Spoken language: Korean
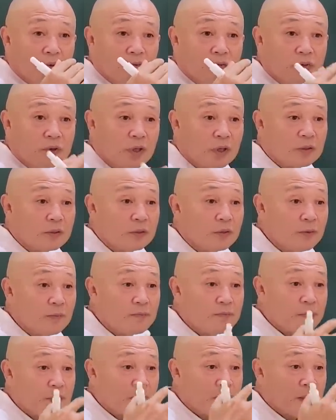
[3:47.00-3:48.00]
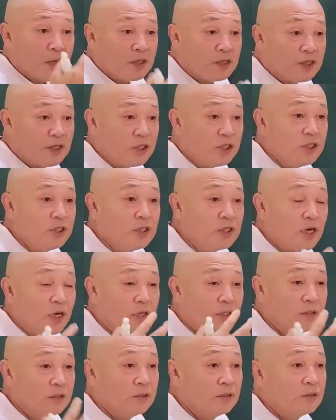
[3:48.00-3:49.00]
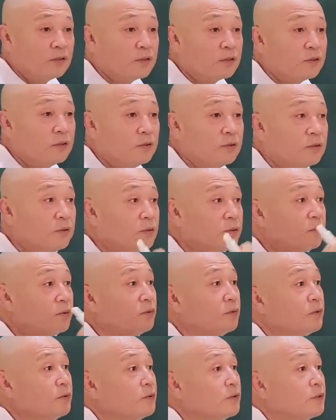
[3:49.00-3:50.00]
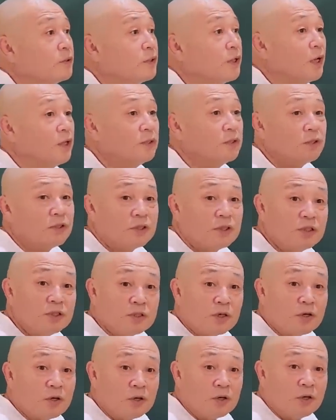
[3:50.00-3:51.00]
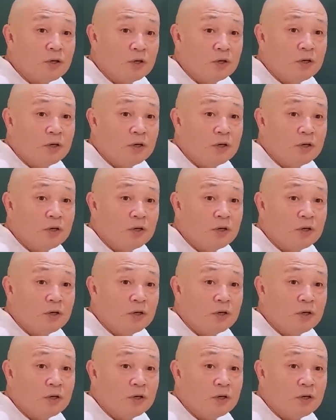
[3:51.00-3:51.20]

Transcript: 우리가 진이라는 그 계절, 시절을